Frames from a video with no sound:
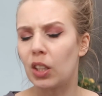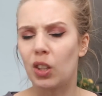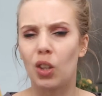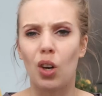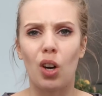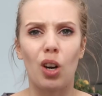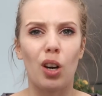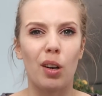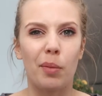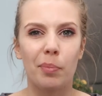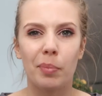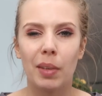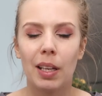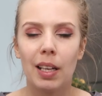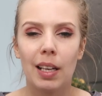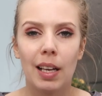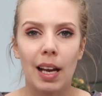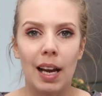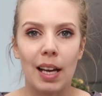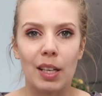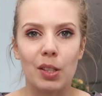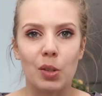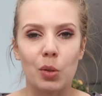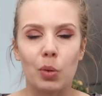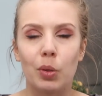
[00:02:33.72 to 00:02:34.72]
ja,
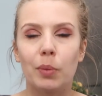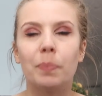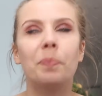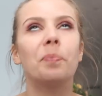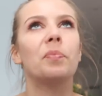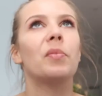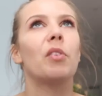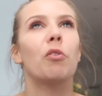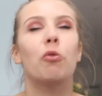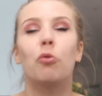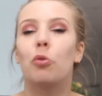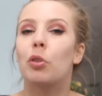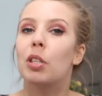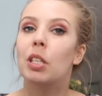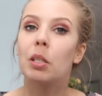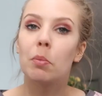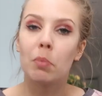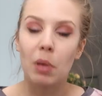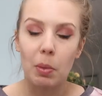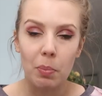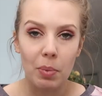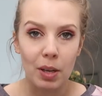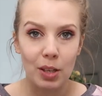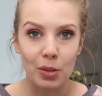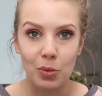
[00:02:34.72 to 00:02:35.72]
also würde ich
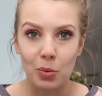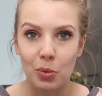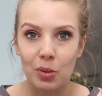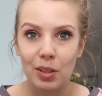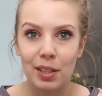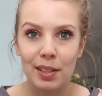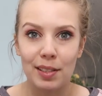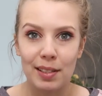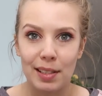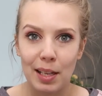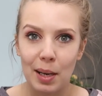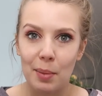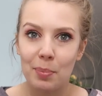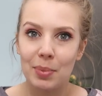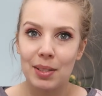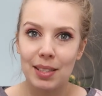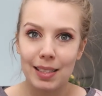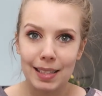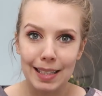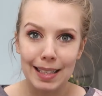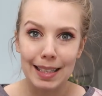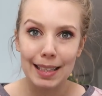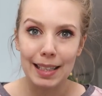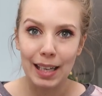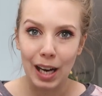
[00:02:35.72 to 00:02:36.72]
mir persönlich
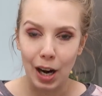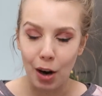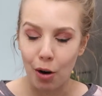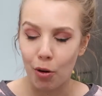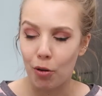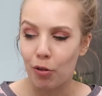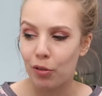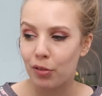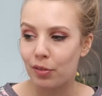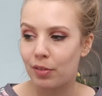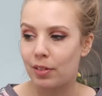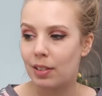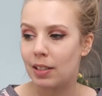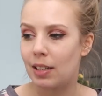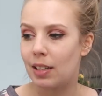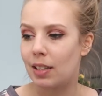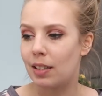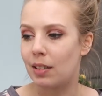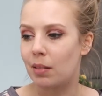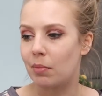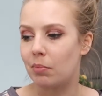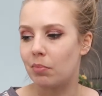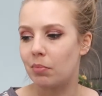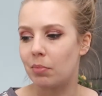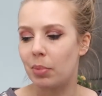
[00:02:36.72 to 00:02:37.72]
selbst nie kaufen.
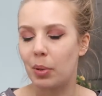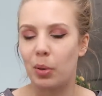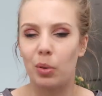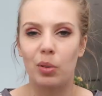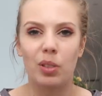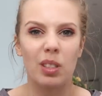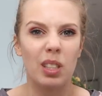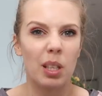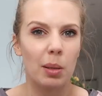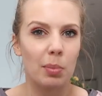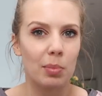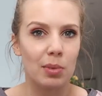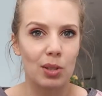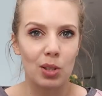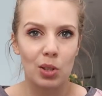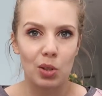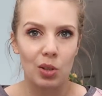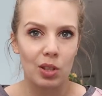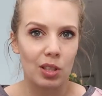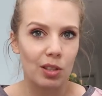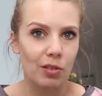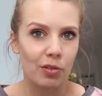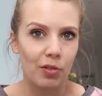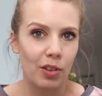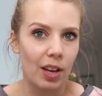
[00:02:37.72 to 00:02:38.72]
Ähm, bei uns gibt es
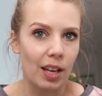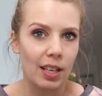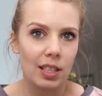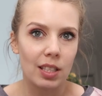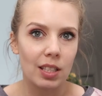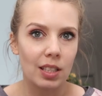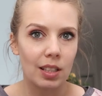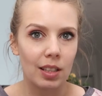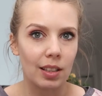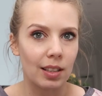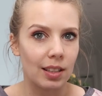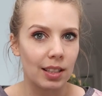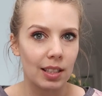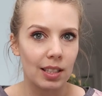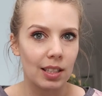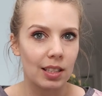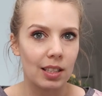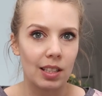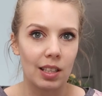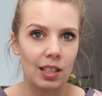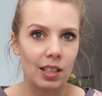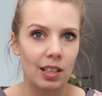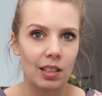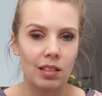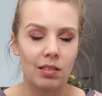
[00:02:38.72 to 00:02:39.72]
solche
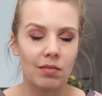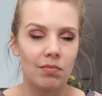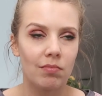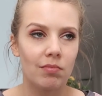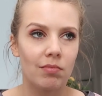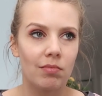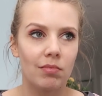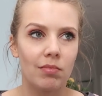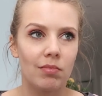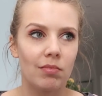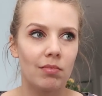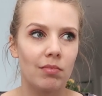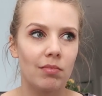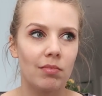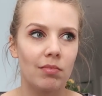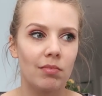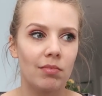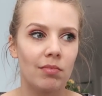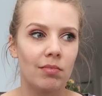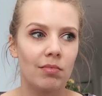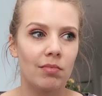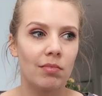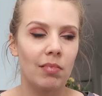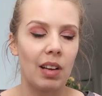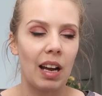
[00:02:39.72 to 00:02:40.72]
Fertiggerichte
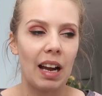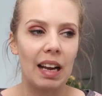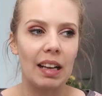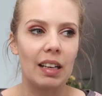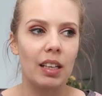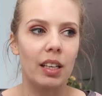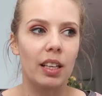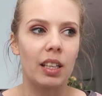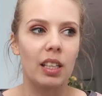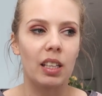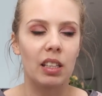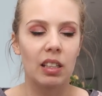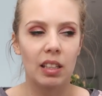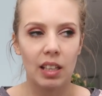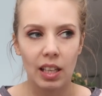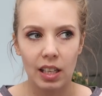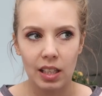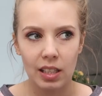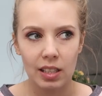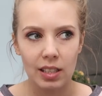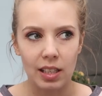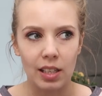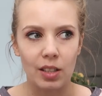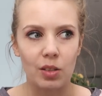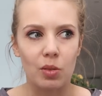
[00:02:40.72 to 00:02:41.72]
eigentlich
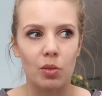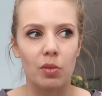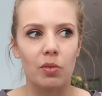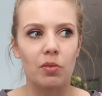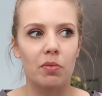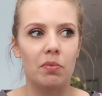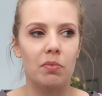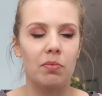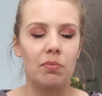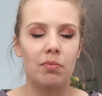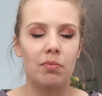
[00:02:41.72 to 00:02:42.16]
nicht. Also